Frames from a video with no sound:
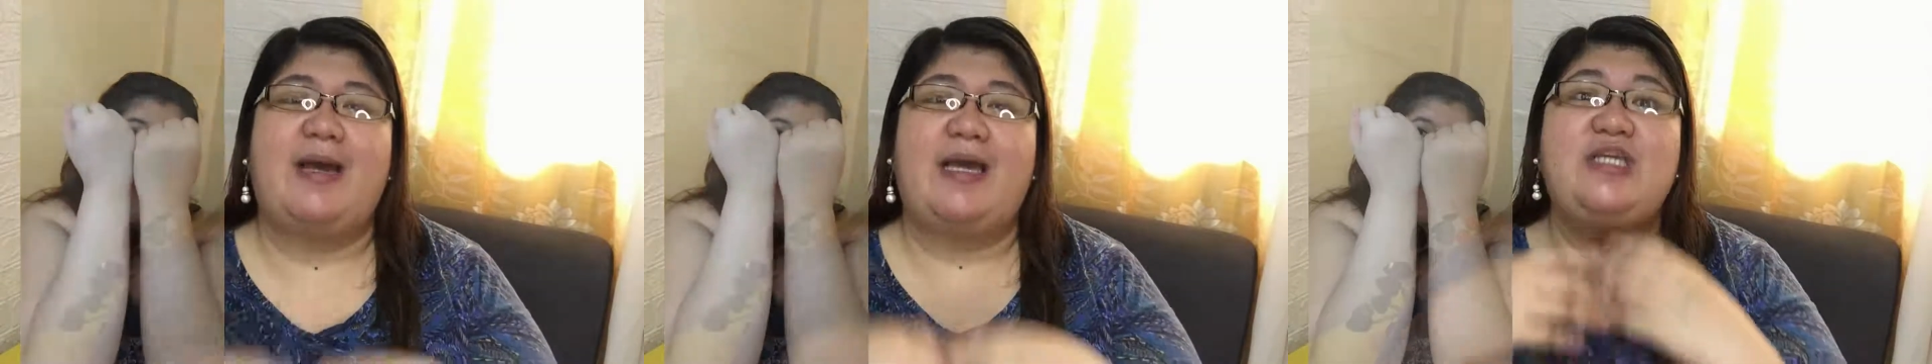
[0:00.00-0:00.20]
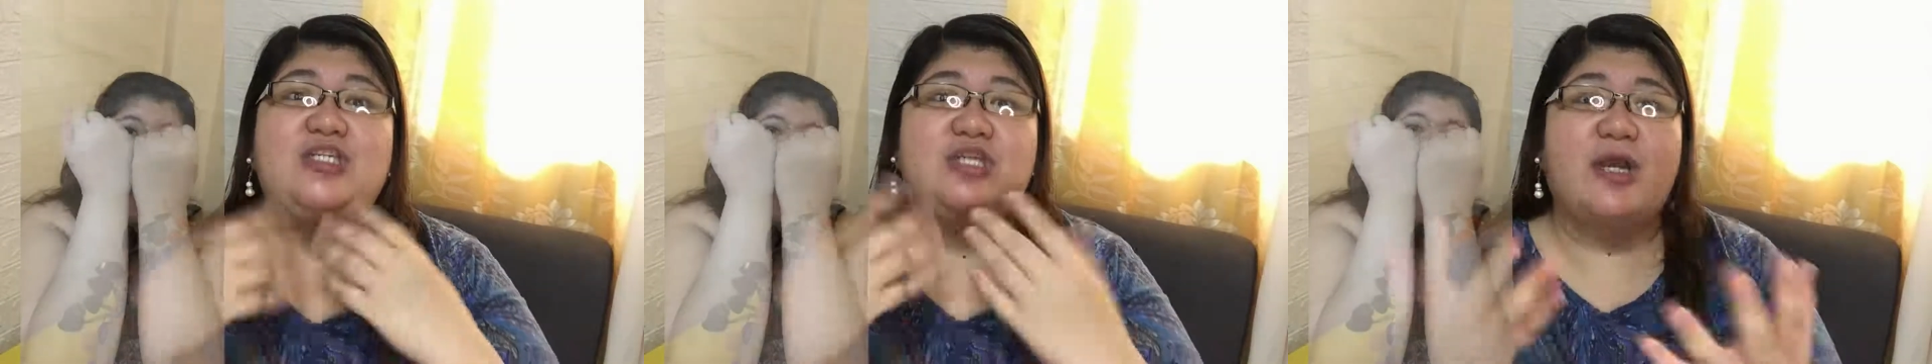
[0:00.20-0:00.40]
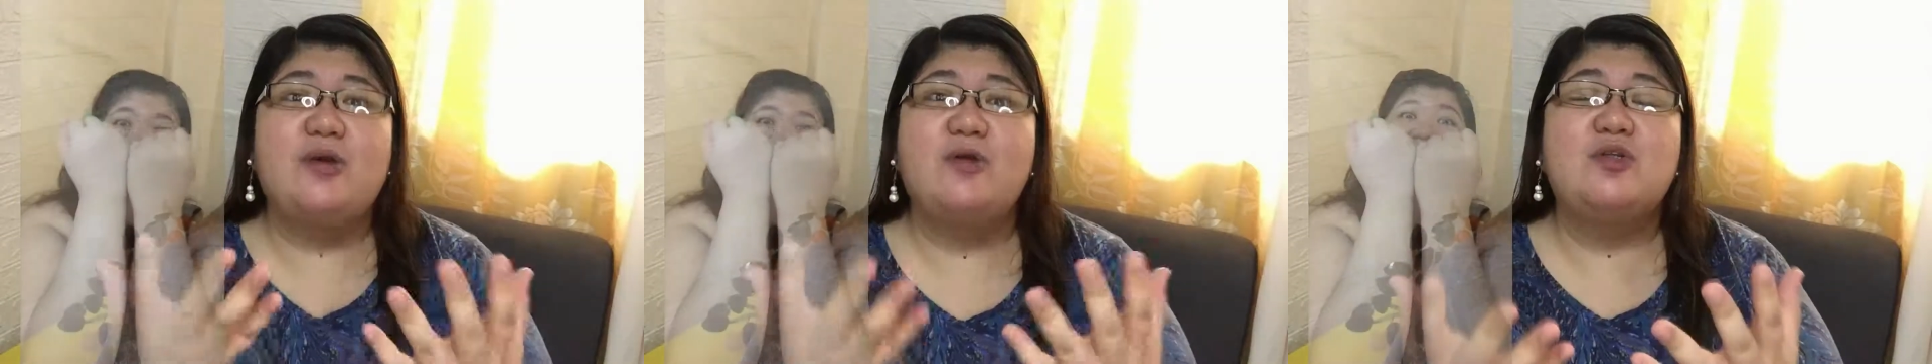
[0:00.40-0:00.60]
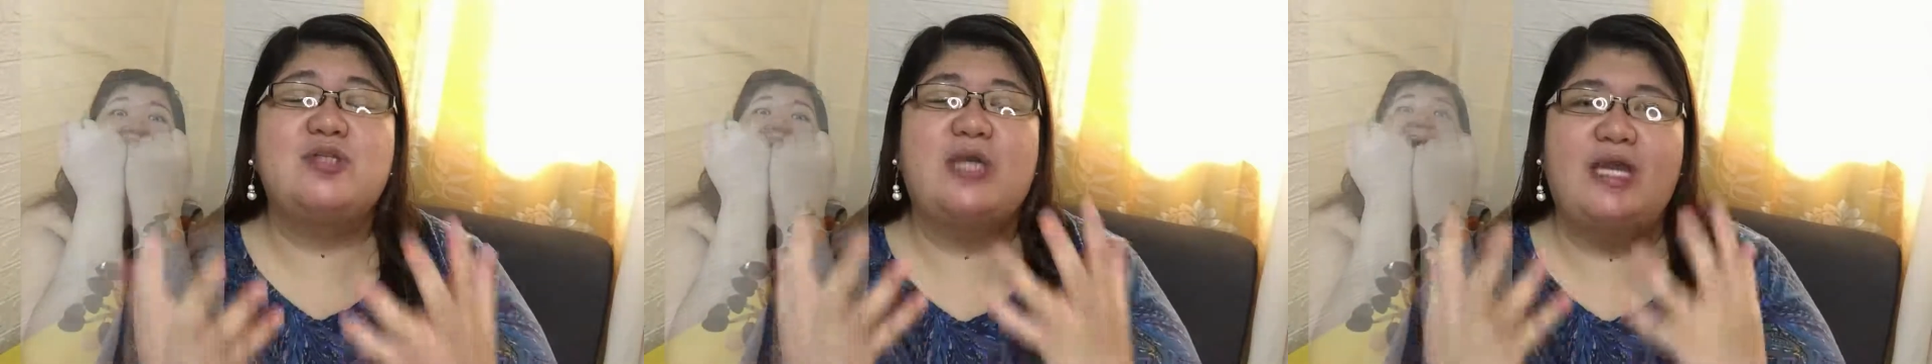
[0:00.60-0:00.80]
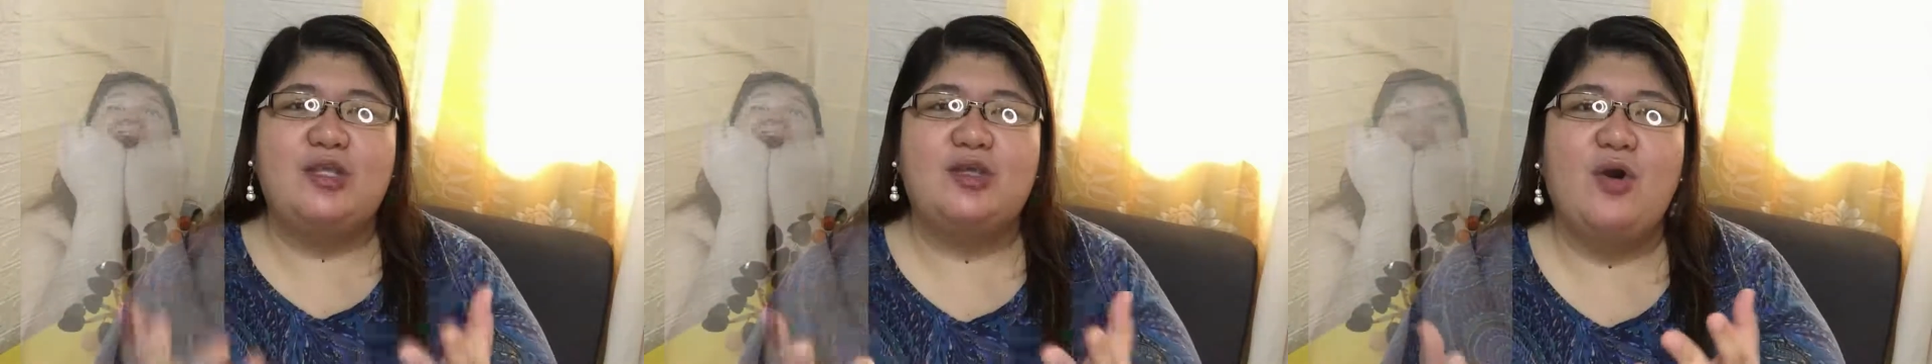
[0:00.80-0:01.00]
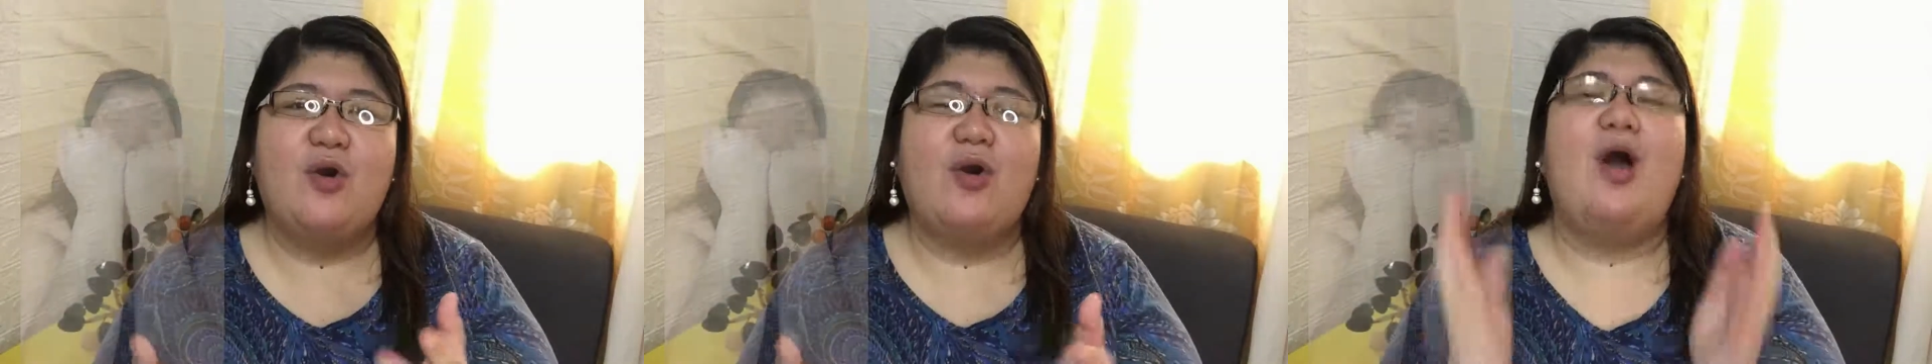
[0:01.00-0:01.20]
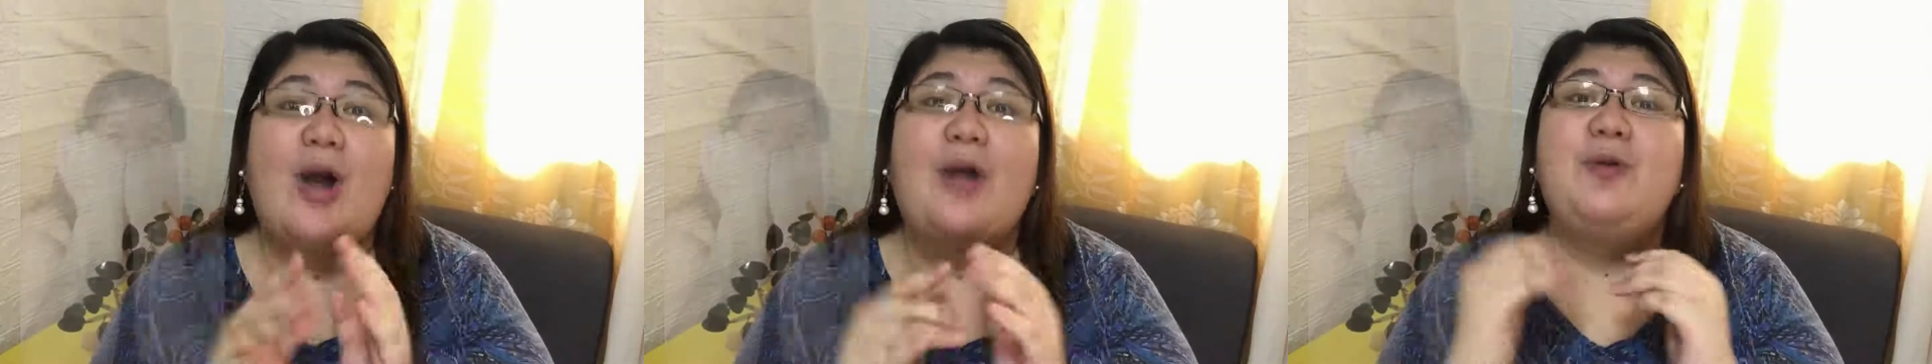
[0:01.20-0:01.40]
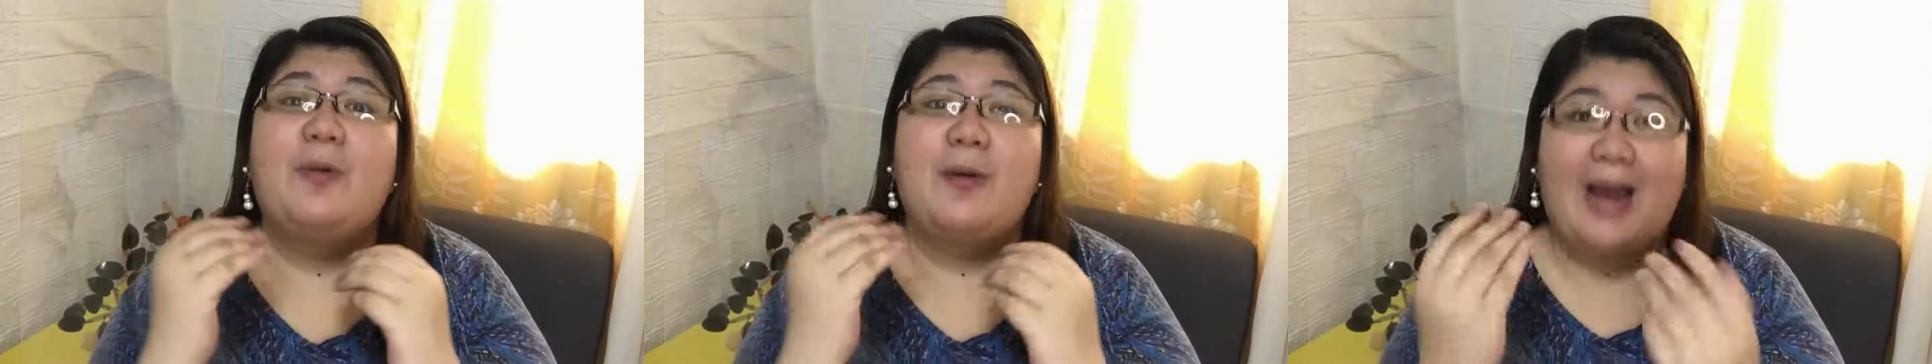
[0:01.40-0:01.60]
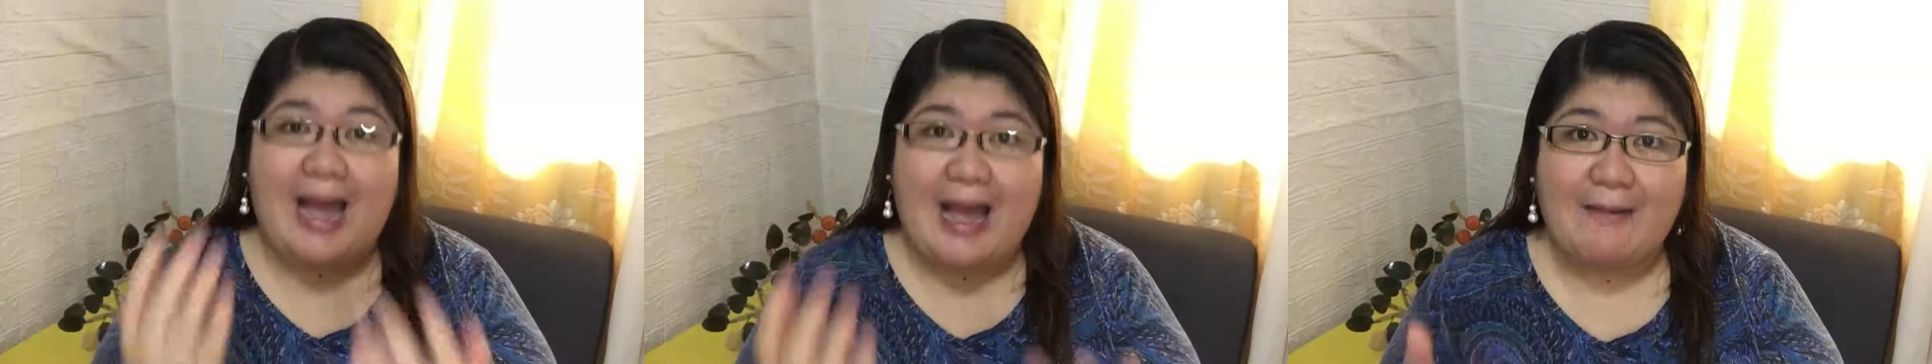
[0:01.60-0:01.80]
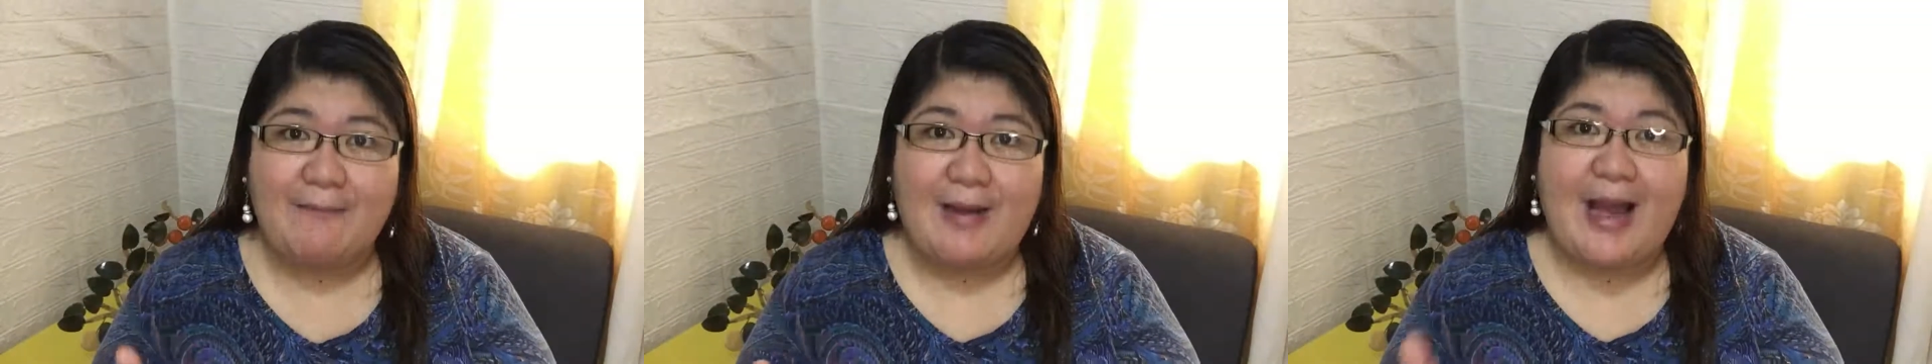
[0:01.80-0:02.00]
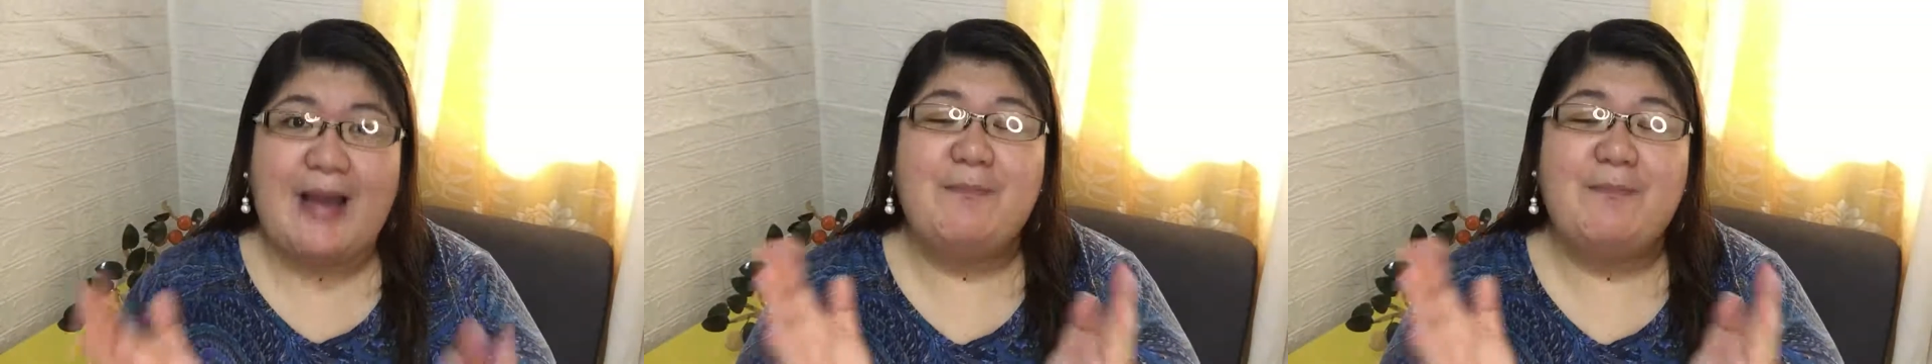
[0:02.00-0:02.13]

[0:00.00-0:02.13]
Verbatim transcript: ma-share ko sa inyo kung ano nga ba